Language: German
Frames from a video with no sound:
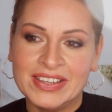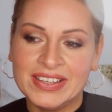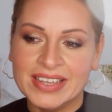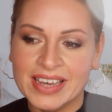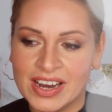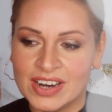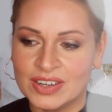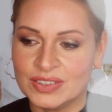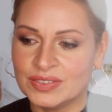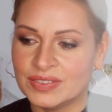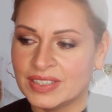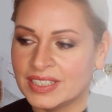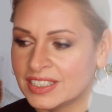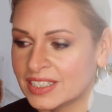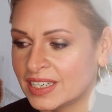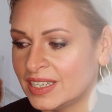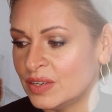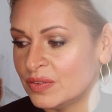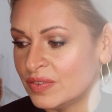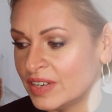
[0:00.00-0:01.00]
Ja, und wenn ich
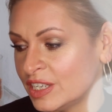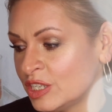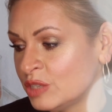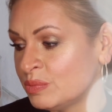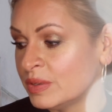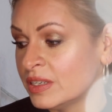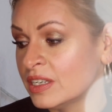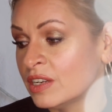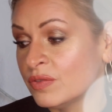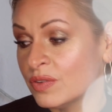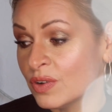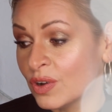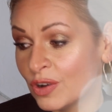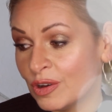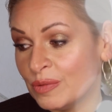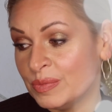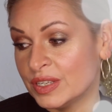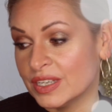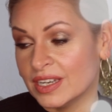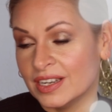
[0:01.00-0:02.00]
dann hier fertig bin, dann
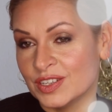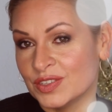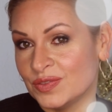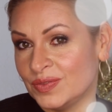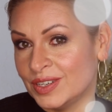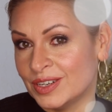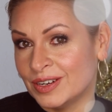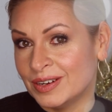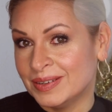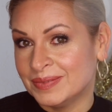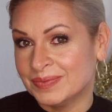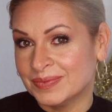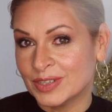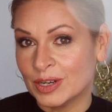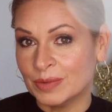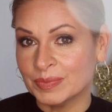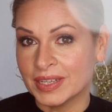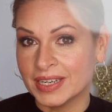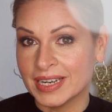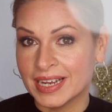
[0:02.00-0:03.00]
verräume ich alles wieder.
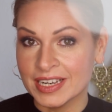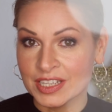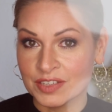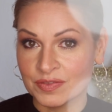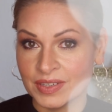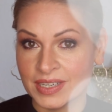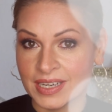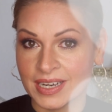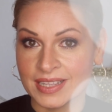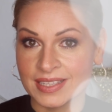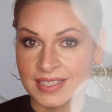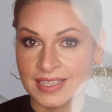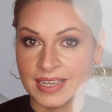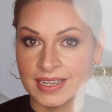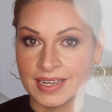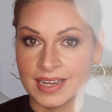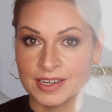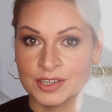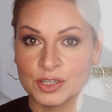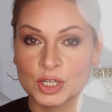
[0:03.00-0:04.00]
Kommt dann alles wieder an
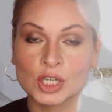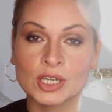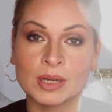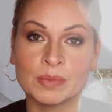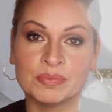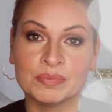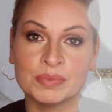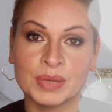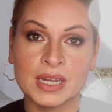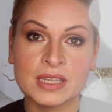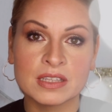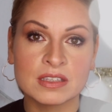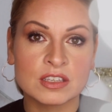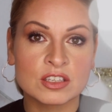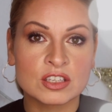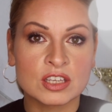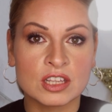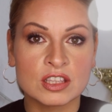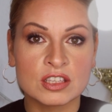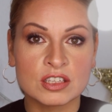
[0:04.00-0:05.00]
seinen angestammten Platz.
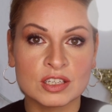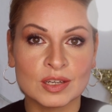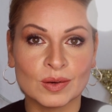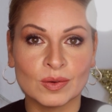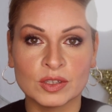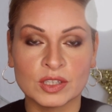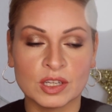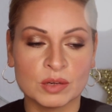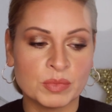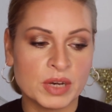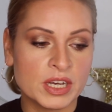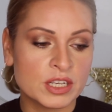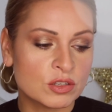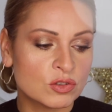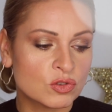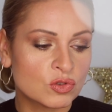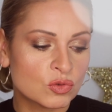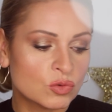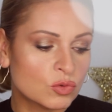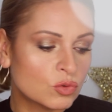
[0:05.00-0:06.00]
Das Ganze dauert dann
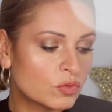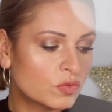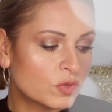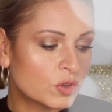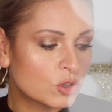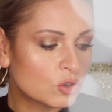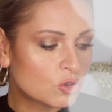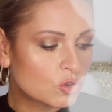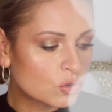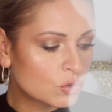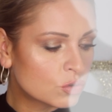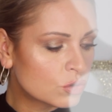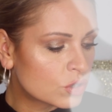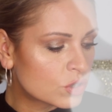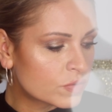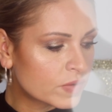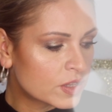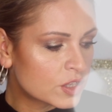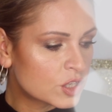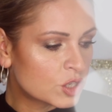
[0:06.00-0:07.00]
meistens so
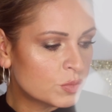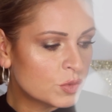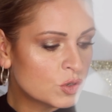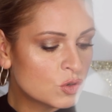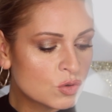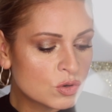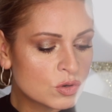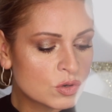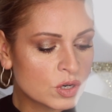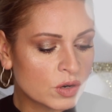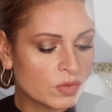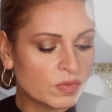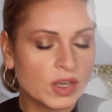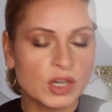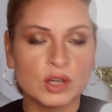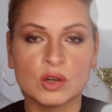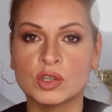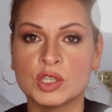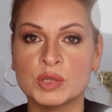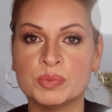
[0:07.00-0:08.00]
Viertelstunde, 20 Minuten. Dann
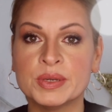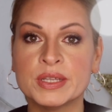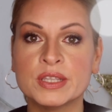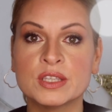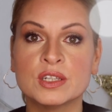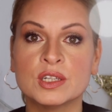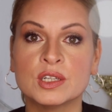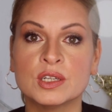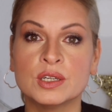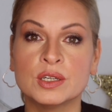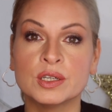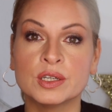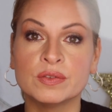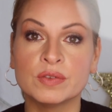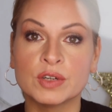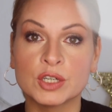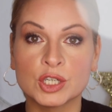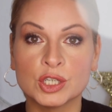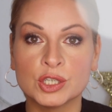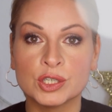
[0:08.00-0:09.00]
werden noch die Pinsel
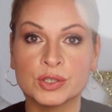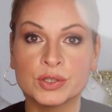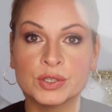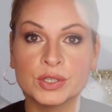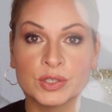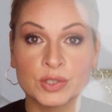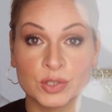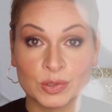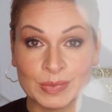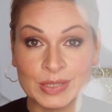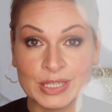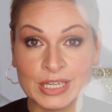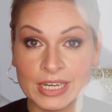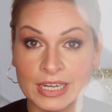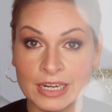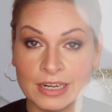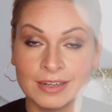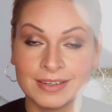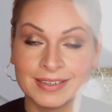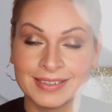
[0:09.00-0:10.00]
gewaschen, zum
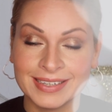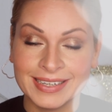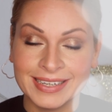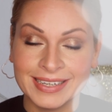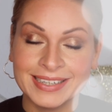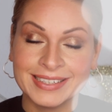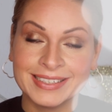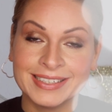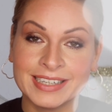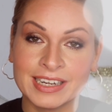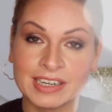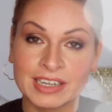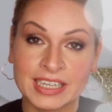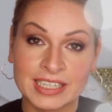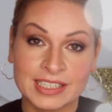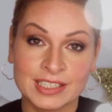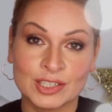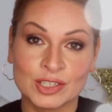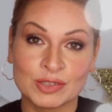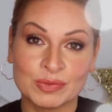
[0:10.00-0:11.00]
Teil, die dann
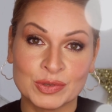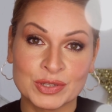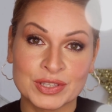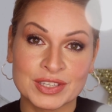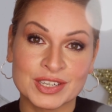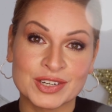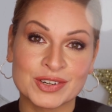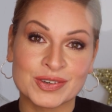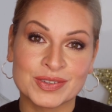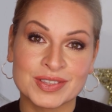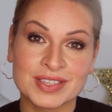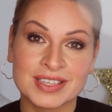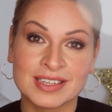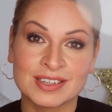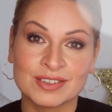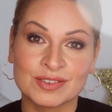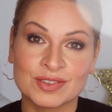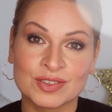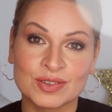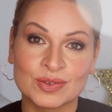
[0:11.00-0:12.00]
richtig schmutzig schon
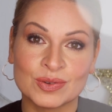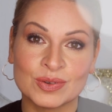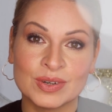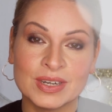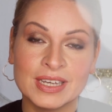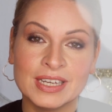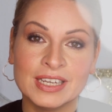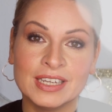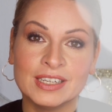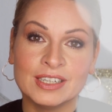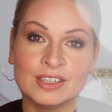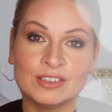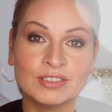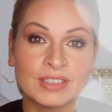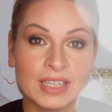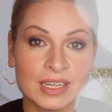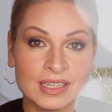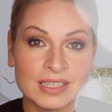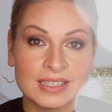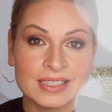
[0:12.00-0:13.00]
sind und so.
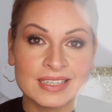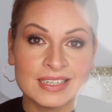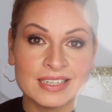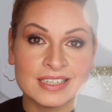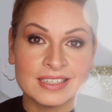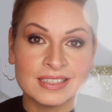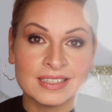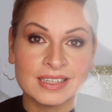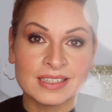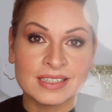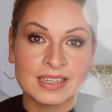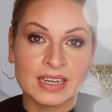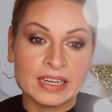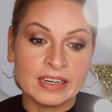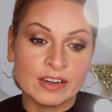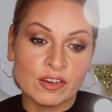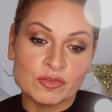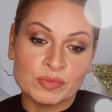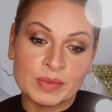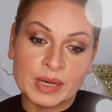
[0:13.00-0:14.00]
Und dann ziehe ich die
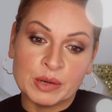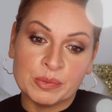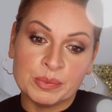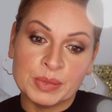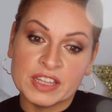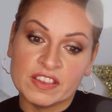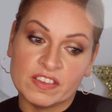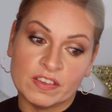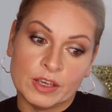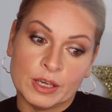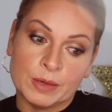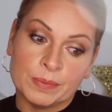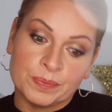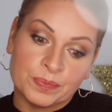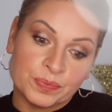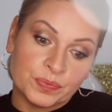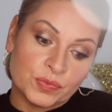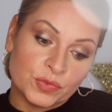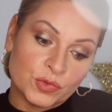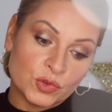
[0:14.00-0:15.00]
Dateien auf meinen PC
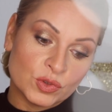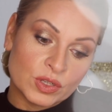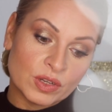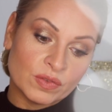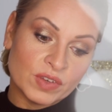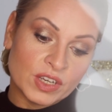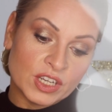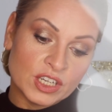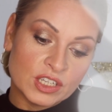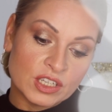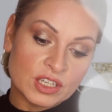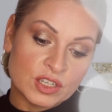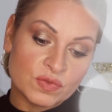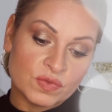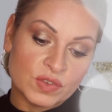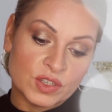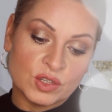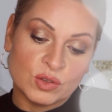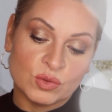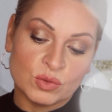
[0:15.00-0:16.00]
und dann werde ich
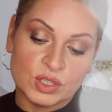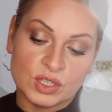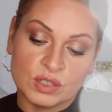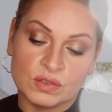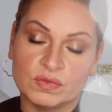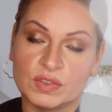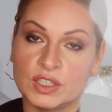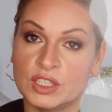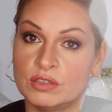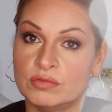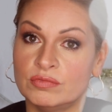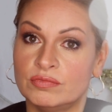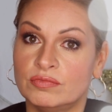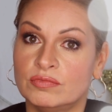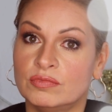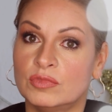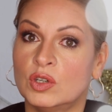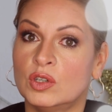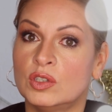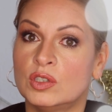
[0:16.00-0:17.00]
das Video irgendwann
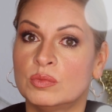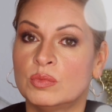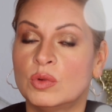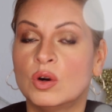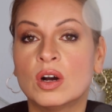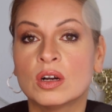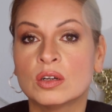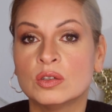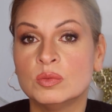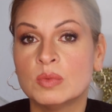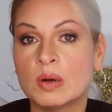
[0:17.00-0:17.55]
heute Morgen,